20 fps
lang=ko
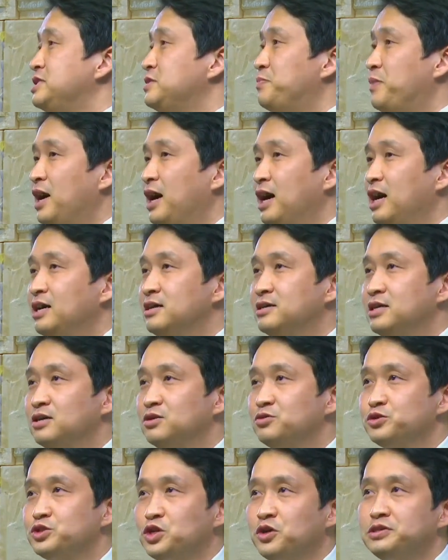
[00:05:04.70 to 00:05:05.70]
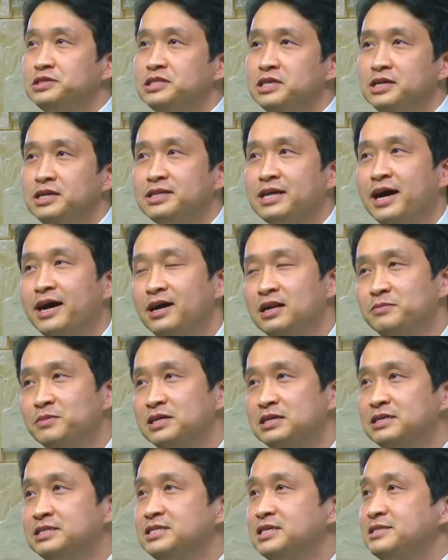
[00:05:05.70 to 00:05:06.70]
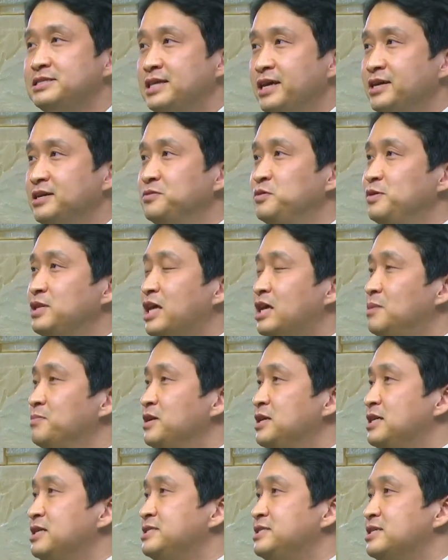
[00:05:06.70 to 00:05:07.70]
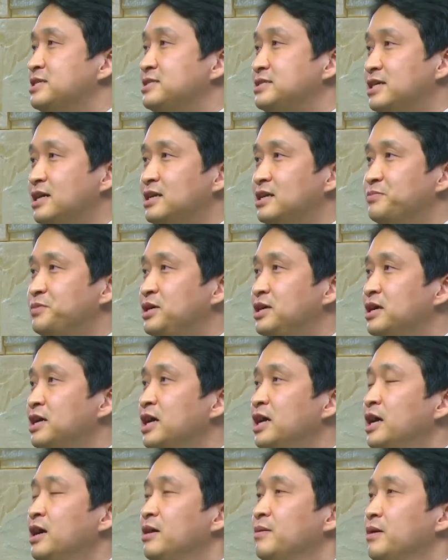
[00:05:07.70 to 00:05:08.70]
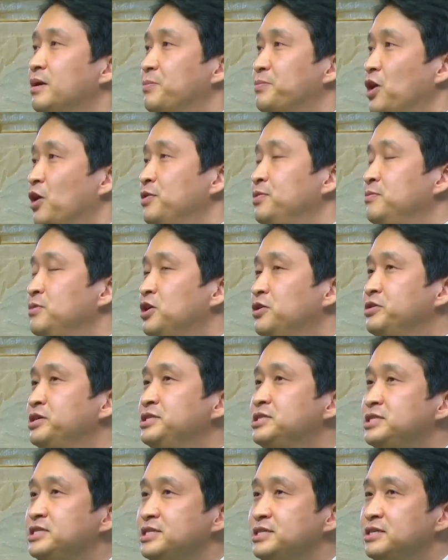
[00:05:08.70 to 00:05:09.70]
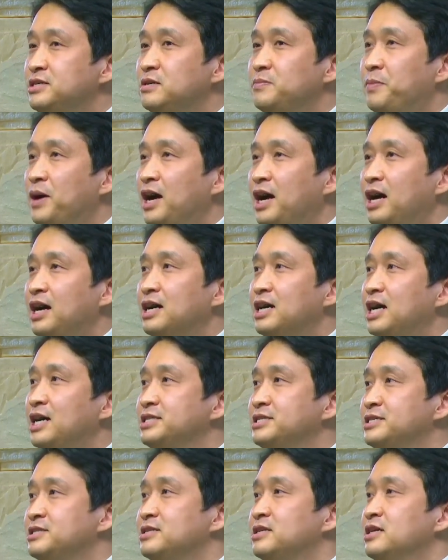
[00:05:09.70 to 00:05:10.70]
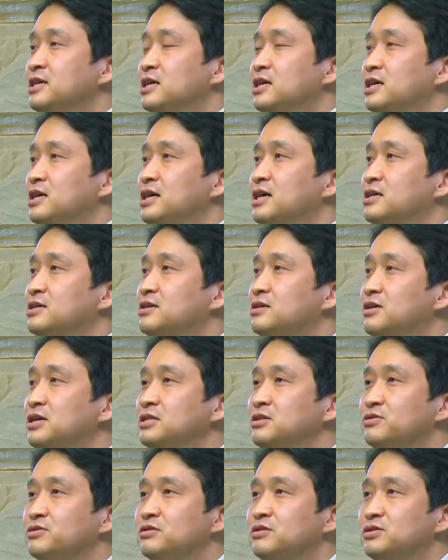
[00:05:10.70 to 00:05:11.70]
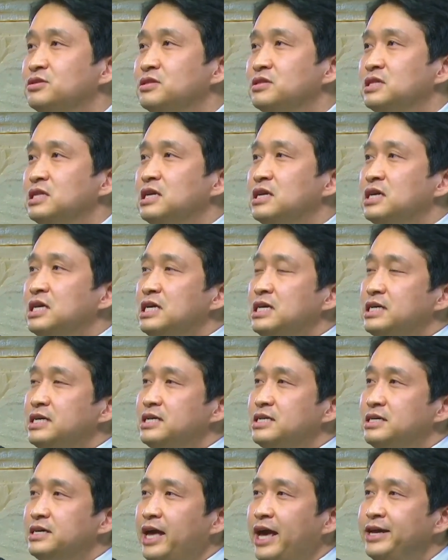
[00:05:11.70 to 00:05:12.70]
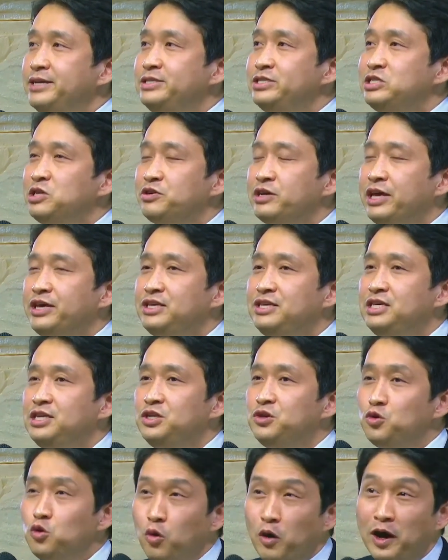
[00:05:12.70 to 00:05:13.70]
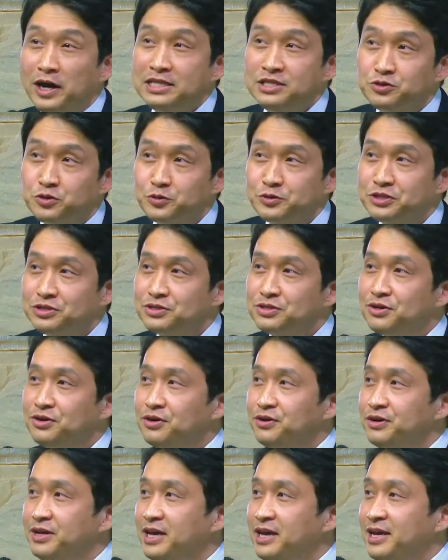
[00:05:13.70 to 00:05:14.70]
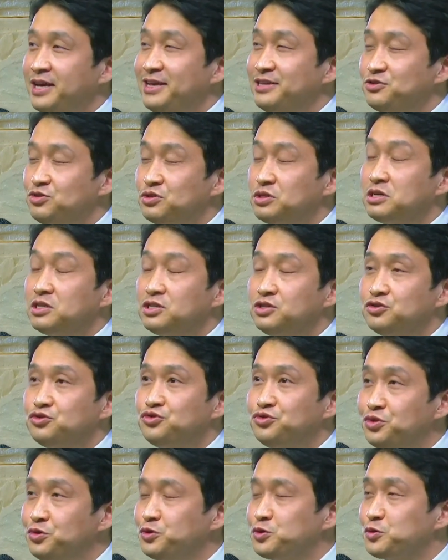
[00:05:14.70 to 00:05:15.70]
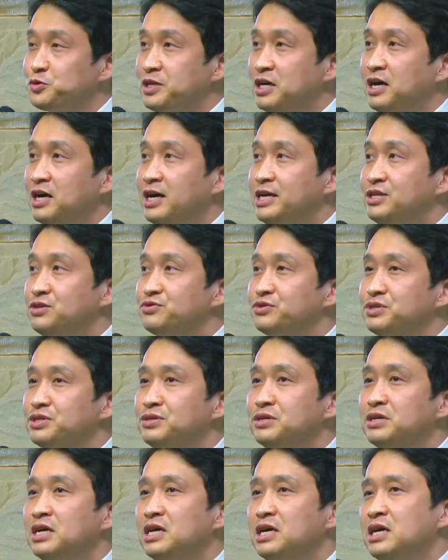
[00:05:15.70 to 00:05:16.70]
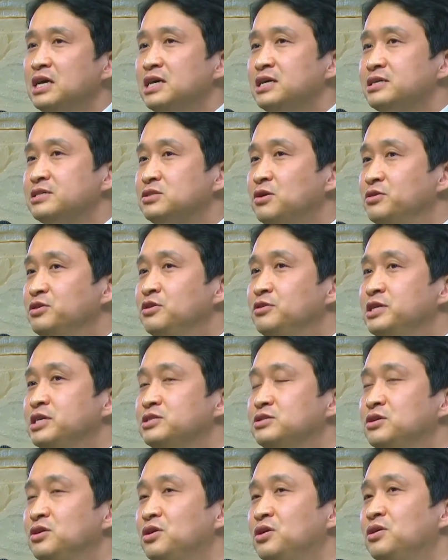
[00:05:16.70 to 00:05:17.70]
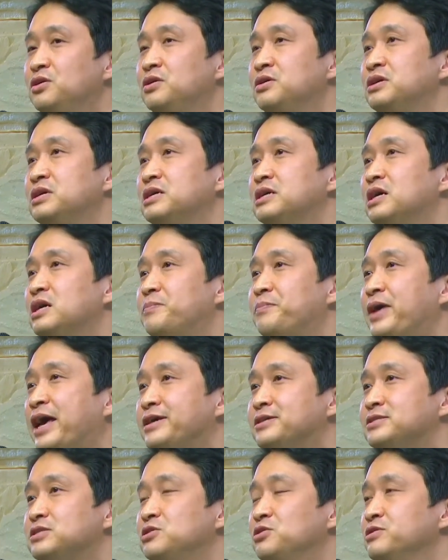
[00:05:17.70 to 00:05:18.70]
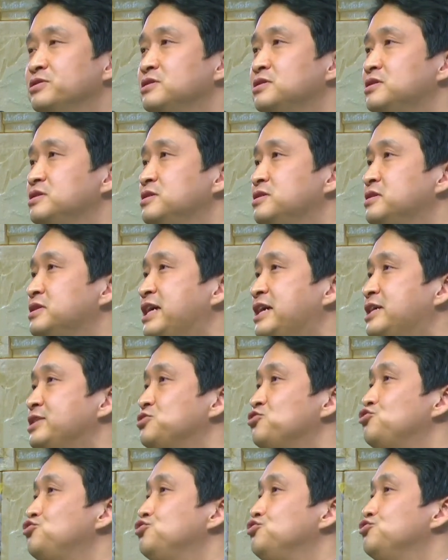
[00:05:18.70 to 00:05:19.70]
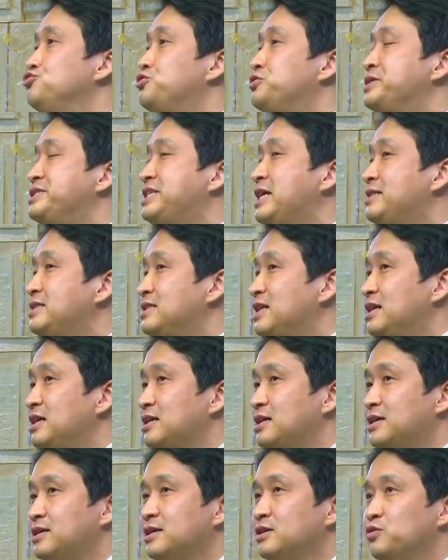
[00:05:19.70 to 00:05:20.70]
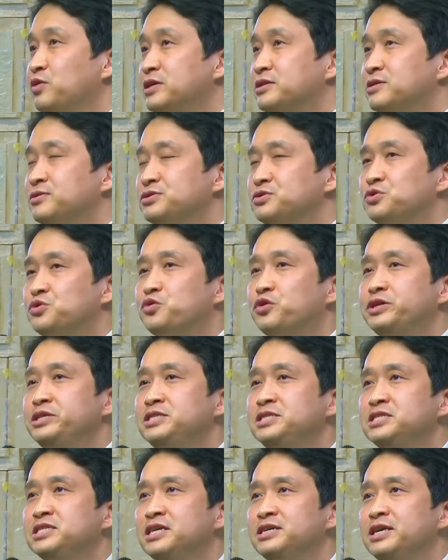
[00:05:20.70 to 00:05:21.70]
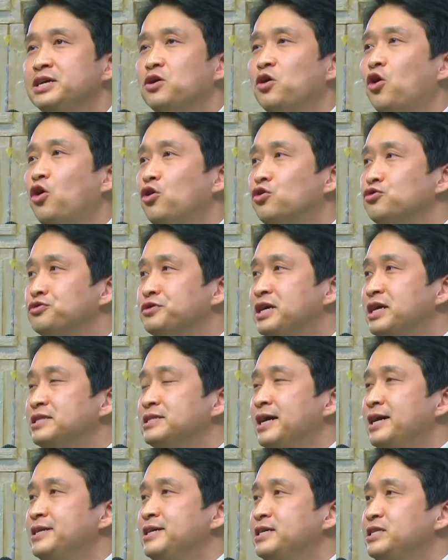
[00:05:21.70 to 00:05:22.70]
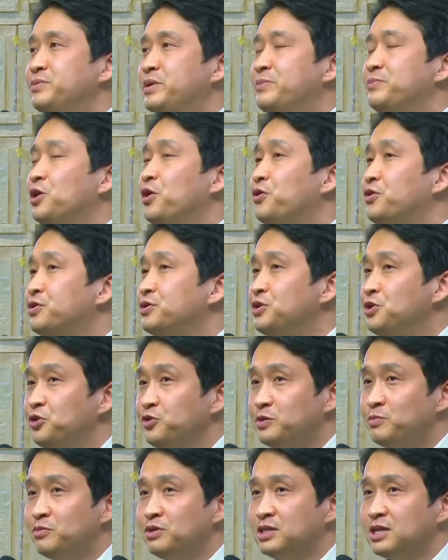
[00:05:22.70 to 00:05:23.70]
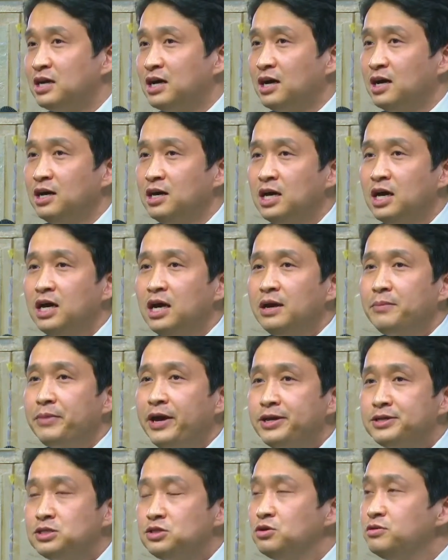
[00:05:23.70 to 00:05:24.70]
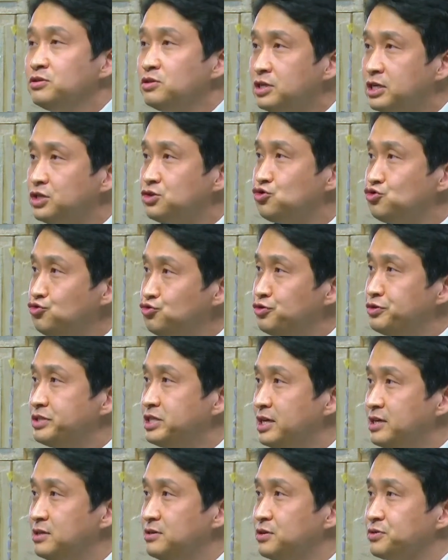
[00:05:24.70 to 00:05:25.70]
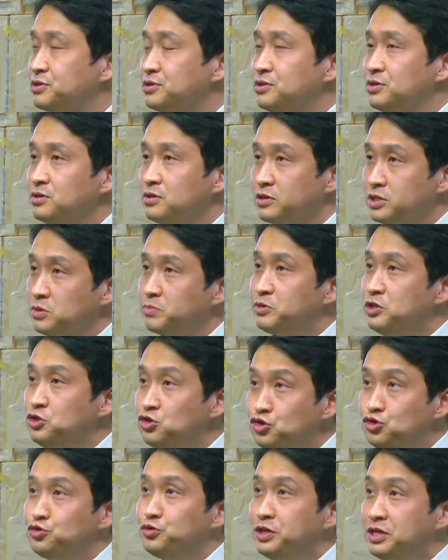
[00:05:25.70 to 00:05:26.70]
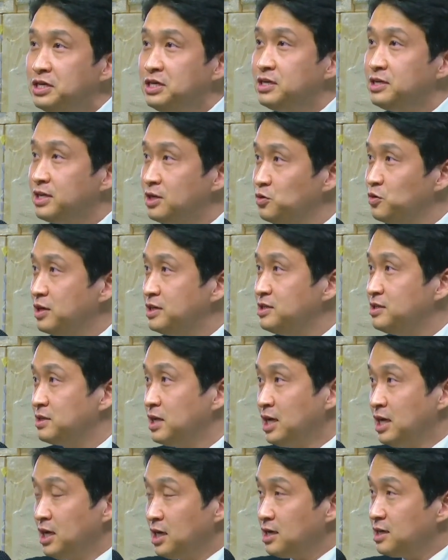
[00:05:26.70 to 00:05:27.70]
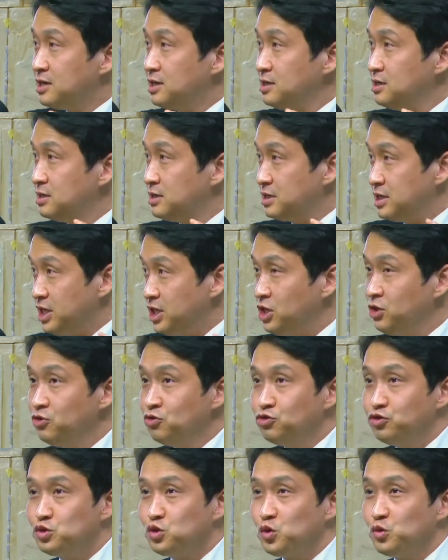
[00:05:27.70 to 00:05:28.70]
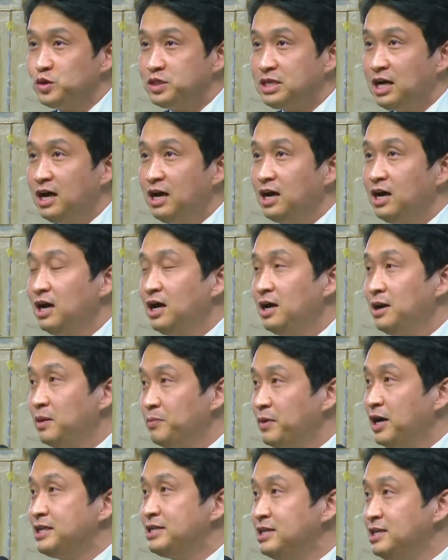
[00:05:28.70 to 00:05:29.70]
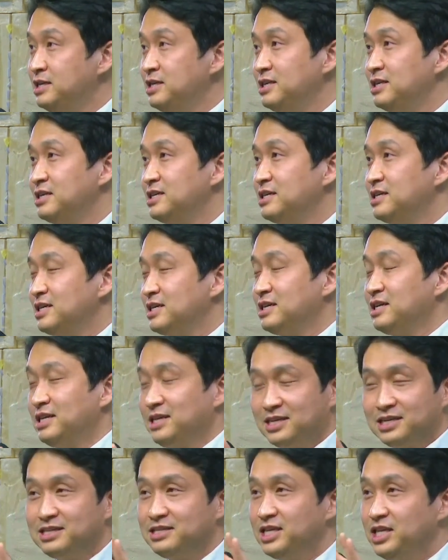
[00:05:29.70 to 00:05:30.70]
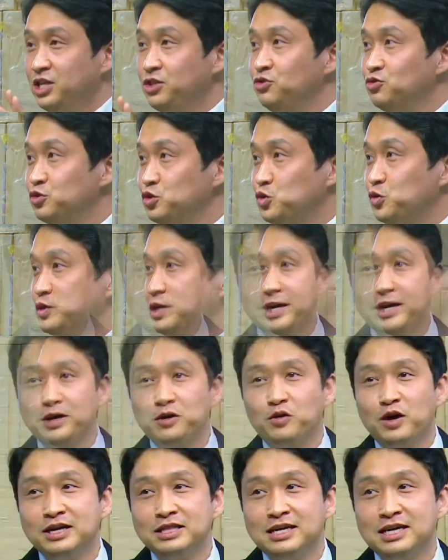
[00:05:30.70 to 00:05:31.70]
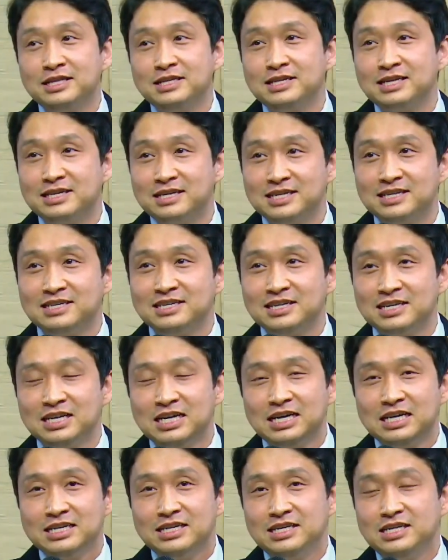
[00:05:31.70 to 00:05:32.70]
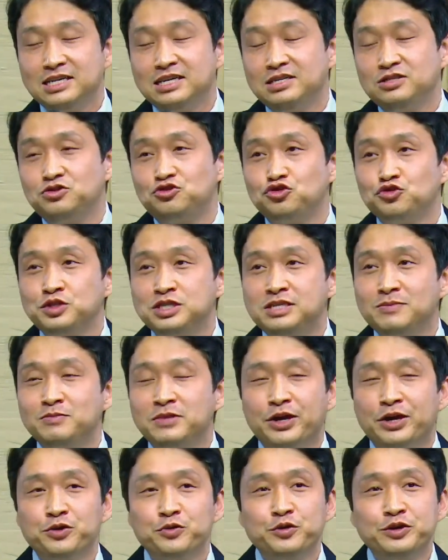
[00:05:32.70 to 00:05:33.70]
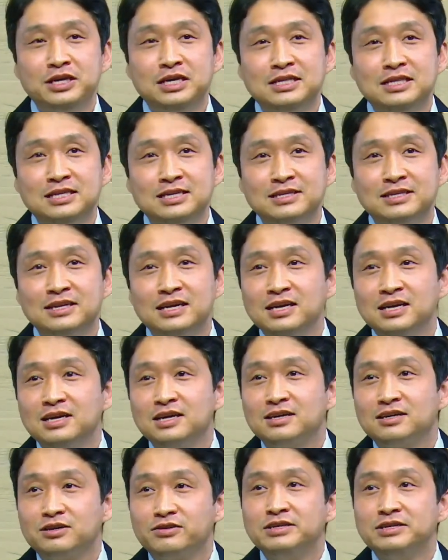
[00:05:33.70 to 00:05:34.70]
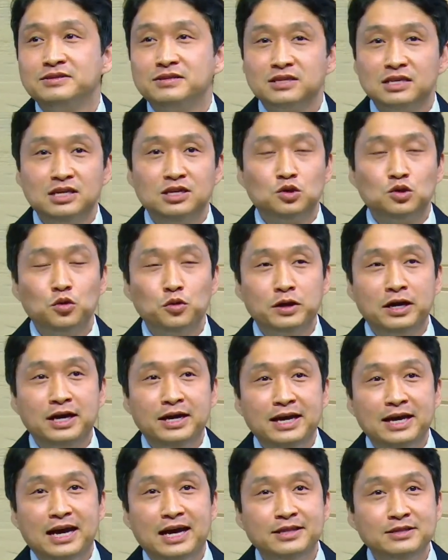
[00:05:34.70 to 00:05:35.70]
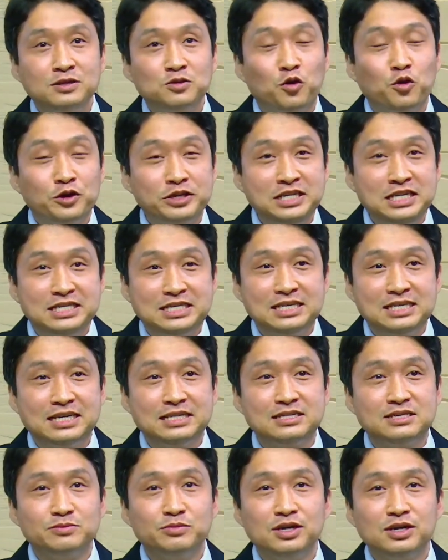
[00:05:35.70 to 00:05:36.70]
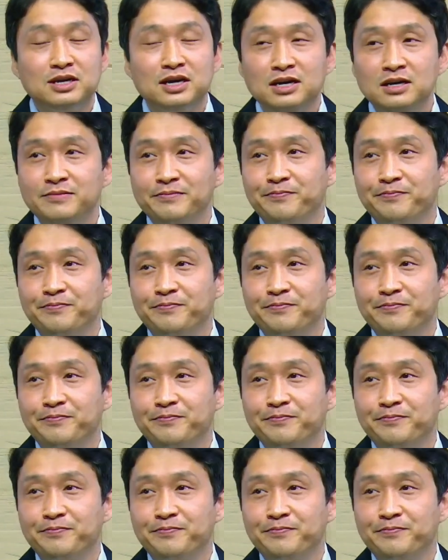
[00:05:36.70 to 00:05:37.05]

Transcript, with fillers: 파악을 하고 전쟁에 나갈 만한 자, 세금을 낼 만한 자, 사람이 아, 몇 명인지를 파악하는 아, 그러한 어떤 그 행정의 일환으로서의 그 수요 조사가 아니고요. 그러니까 성경에서 어, 백성들의 수를 센다라고 하는 것은 굉장히 거룩한 하나님의 명령입니다. 백성들의 수를 세는 것은요. 그래서 민수기라고 하는 그 인구 조사만을 그러니까 그 인구 조사에 관한 그 이 중심 내용이 있는 그런 이 토라의 한 권이 있지 않습니까?